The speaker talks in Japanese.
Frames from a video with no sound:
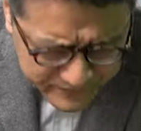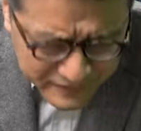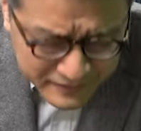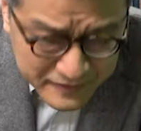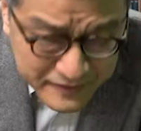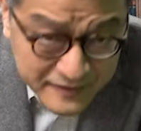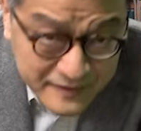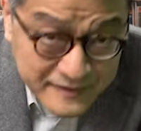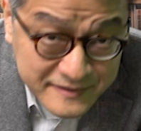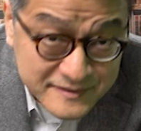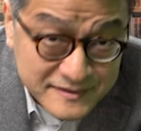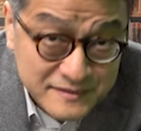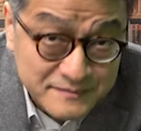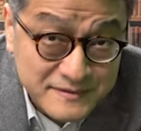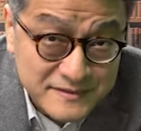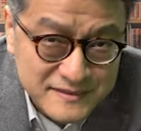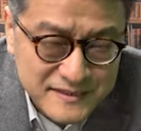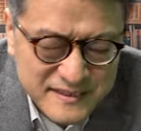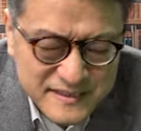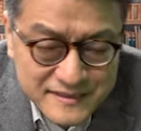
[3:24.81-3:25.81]
警戒して
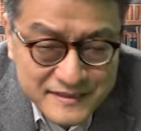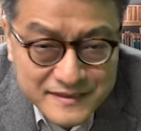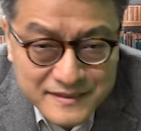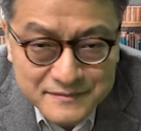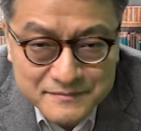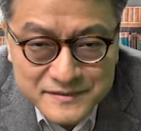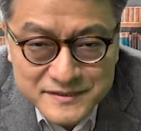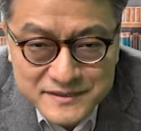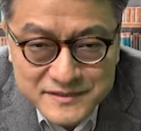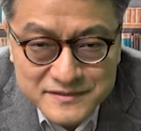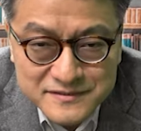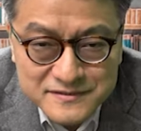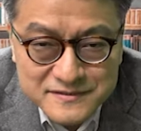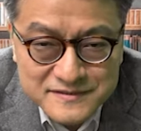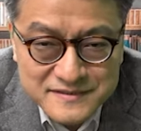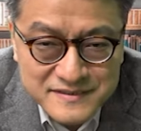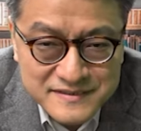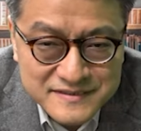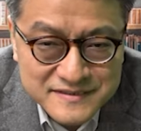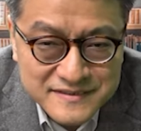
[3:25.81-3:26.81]
ました立憲民主党の
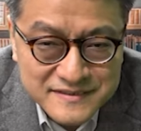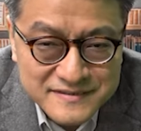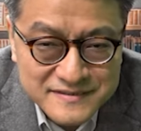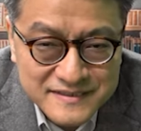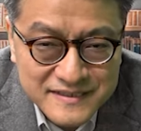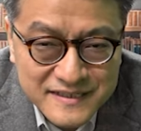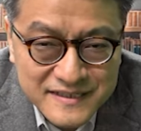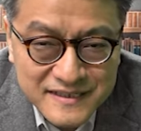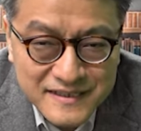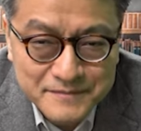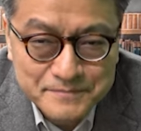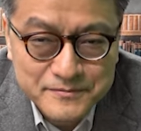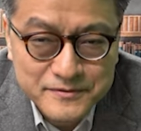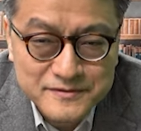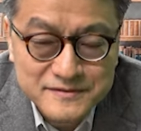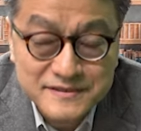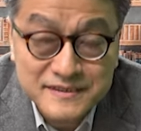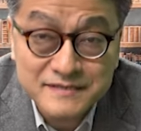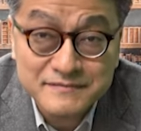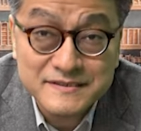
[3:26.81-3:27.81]
政策ね、発
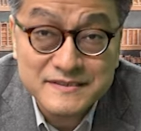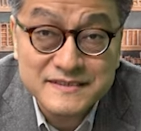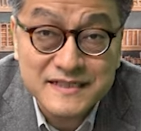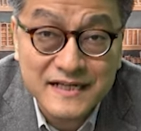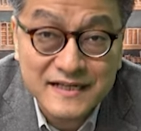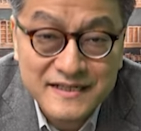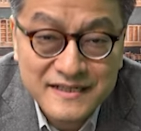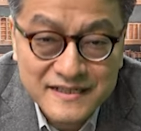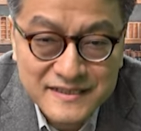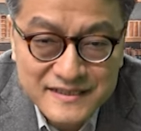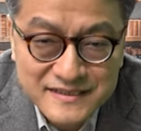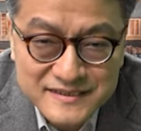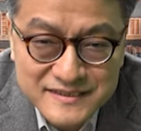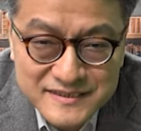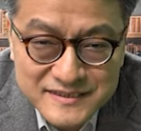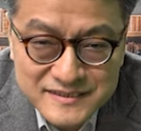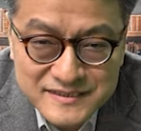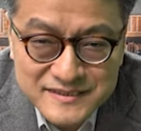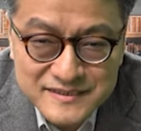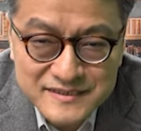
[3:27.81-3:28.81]
表されました。
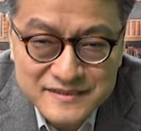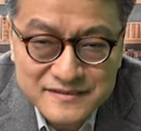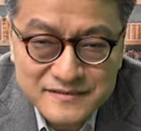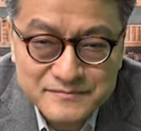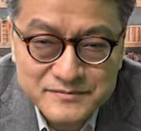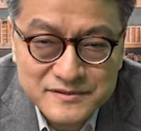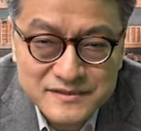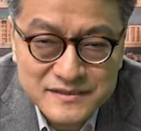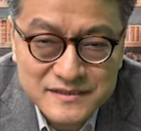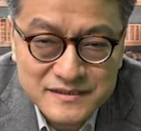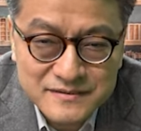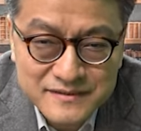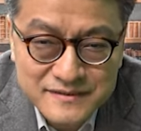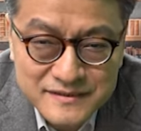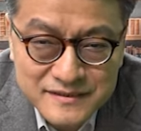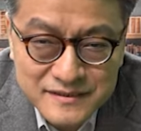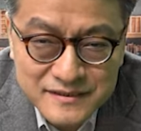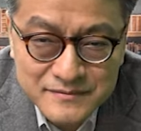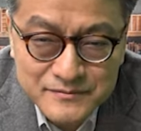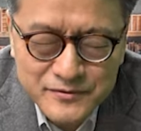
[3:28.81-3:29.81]
日銀の物価
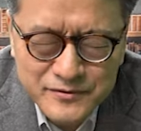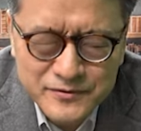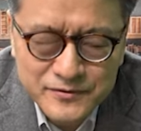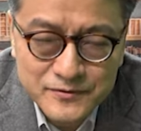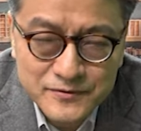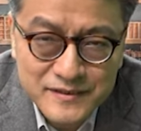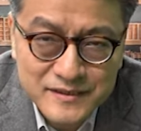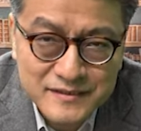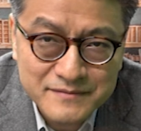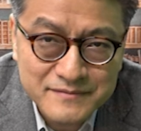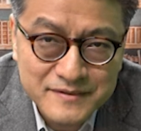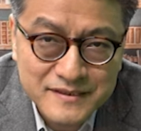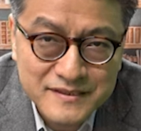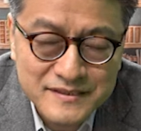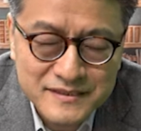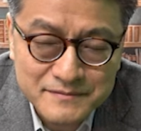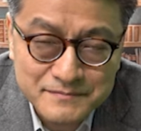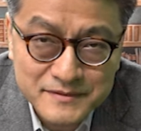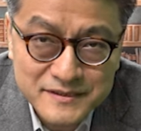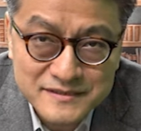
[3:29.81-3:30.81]
安定目標が今
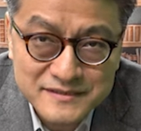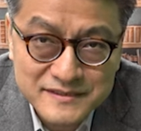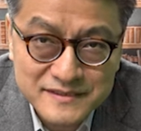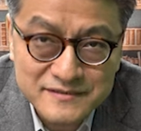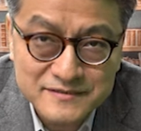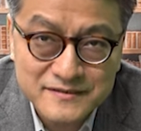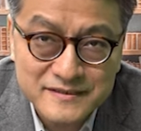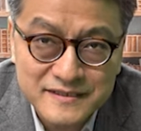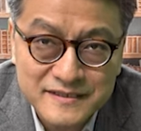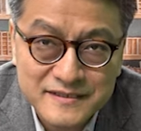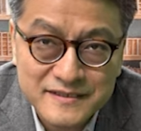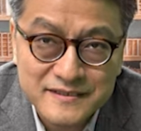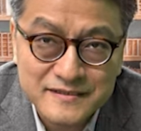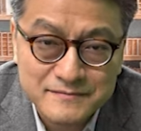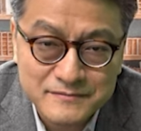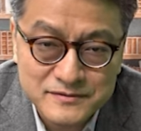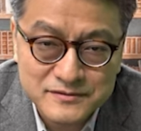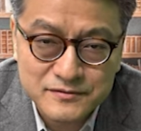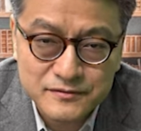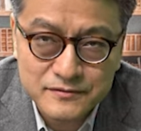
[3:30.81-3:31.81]
2%だけれど
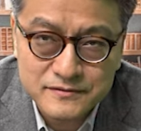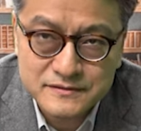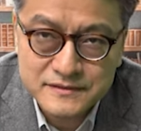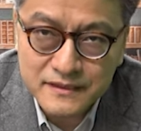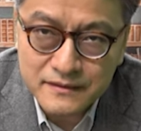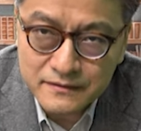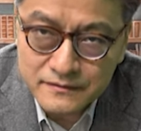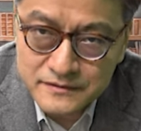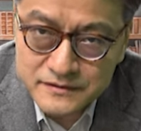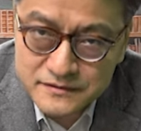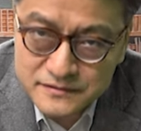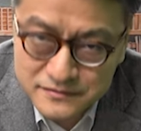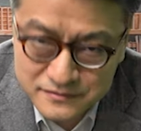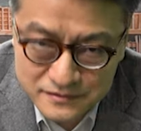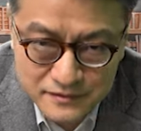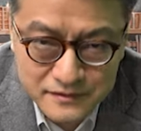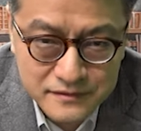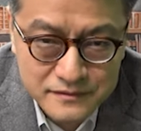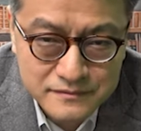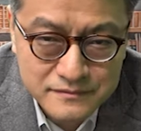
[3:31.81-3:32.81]
も、それをゼロにす
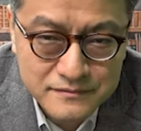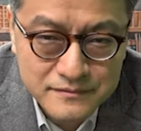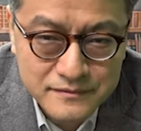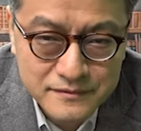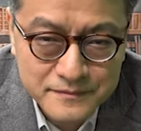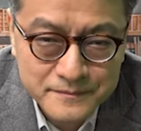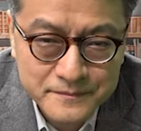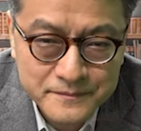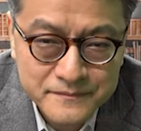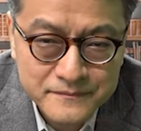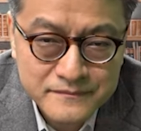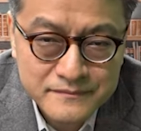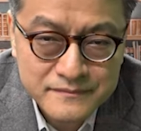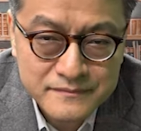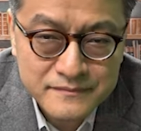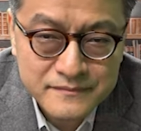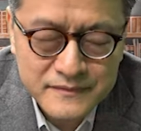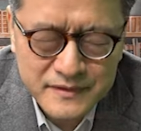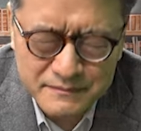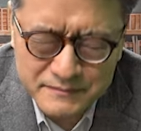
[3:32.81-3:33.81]
る
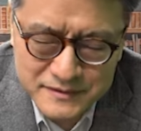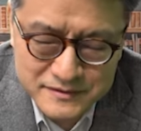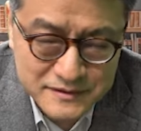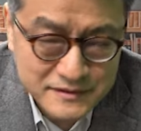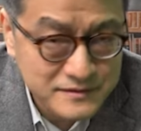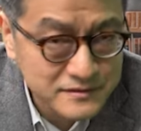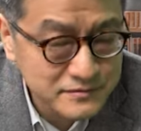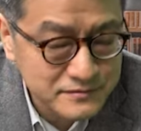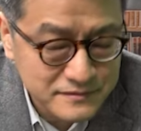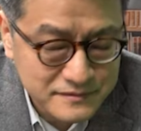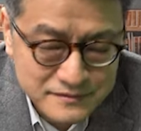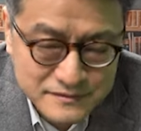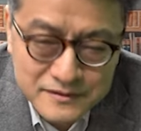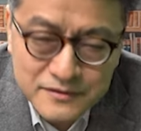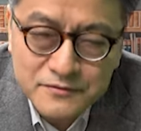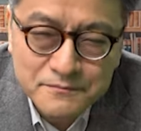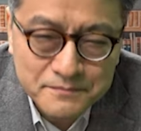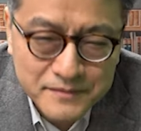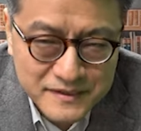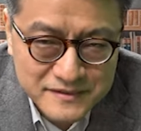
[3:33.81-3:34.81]
まず一応
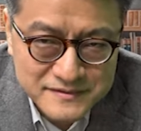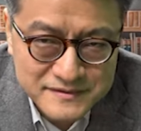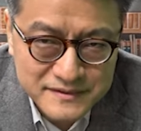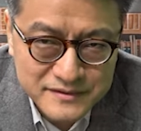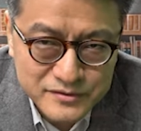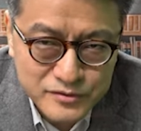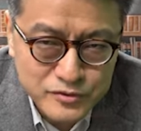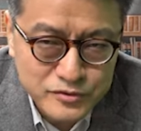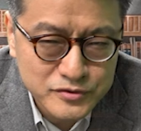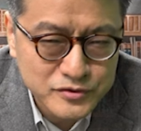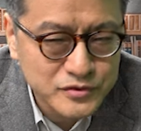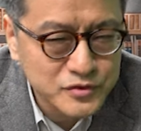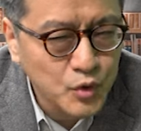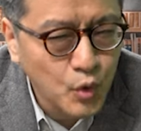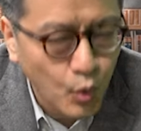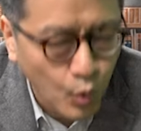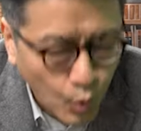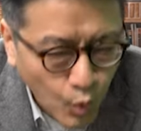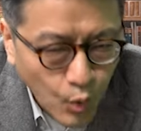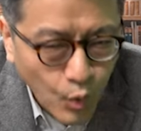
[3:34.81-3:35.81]
0%
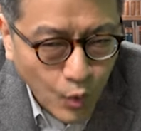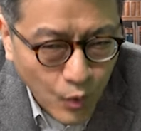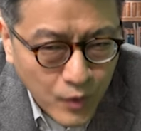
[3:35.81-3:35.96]
超